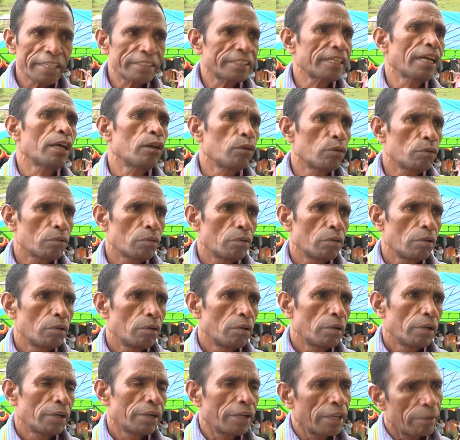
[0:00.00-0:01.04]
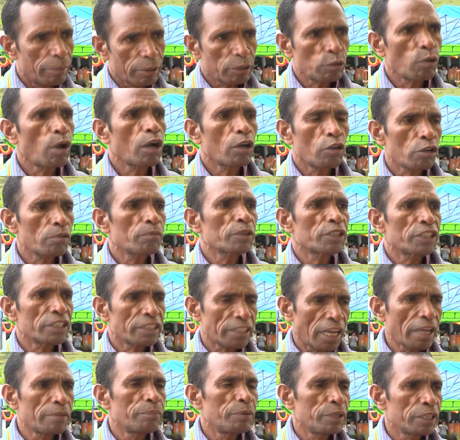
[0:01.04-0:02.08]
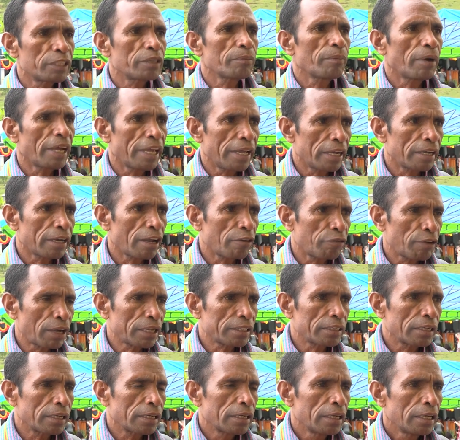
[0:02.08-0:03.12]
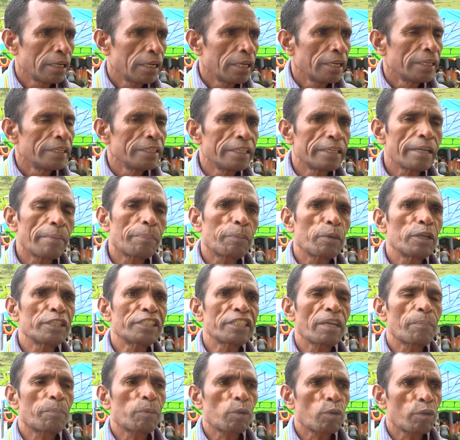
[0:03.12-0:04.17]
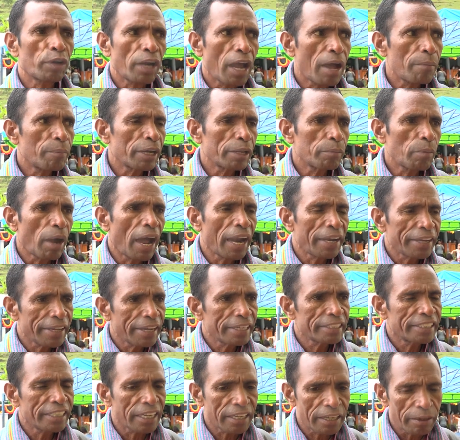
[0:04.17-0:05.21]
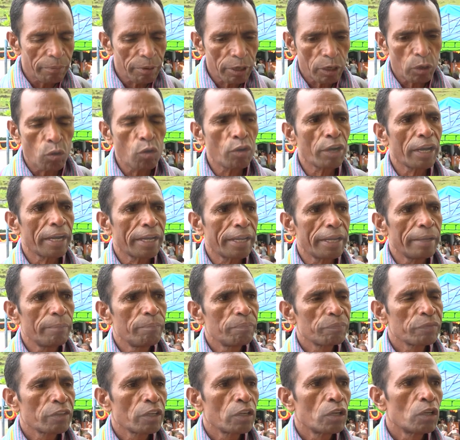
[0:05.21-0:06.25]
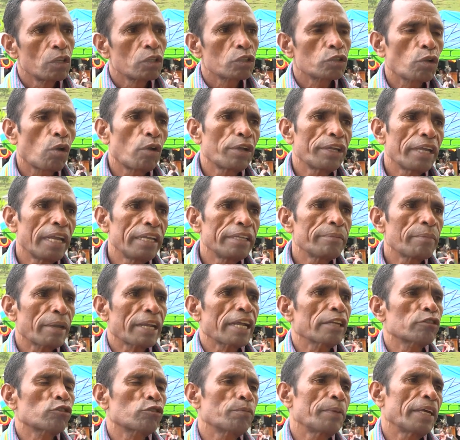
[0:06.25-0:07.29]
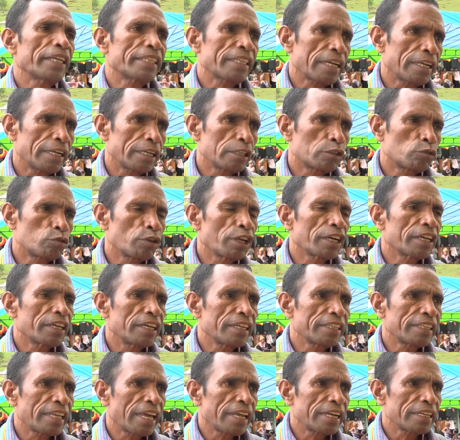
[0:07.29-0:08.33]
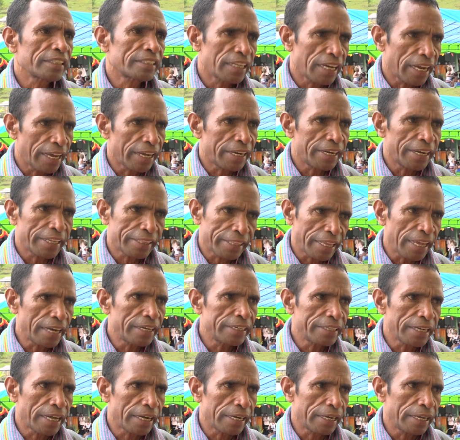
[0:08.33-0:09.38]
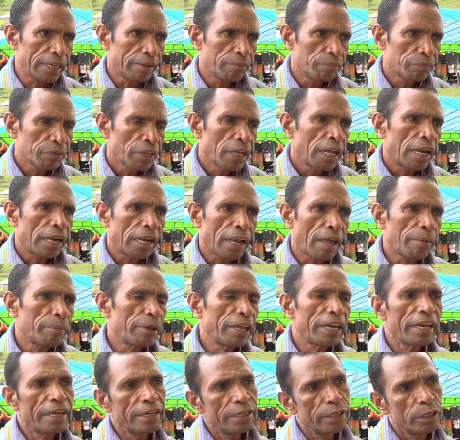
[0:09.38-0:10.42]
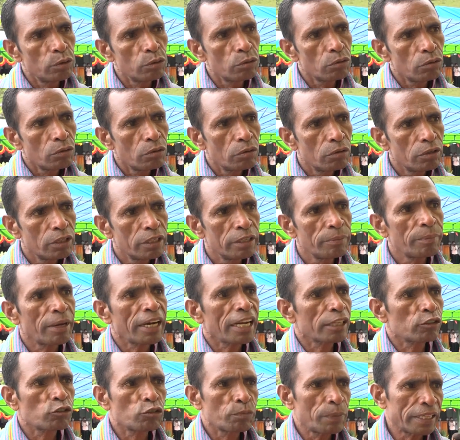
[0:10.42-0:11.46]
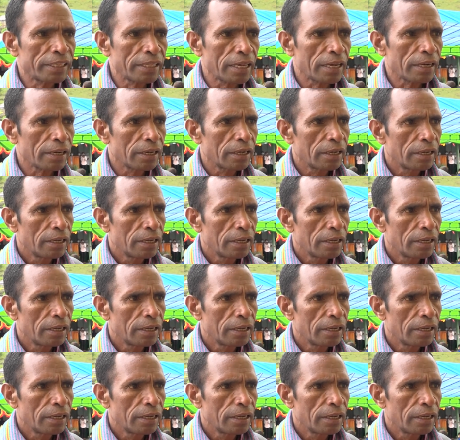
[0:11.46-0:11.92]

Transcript: selu nebe toa agoro ma sisai biti mahel nafate ide poise programa ne alde sir nebe kona ne ihe heli maratus meter re tuir kriteria sira er detel ni ne labele liu 500 meter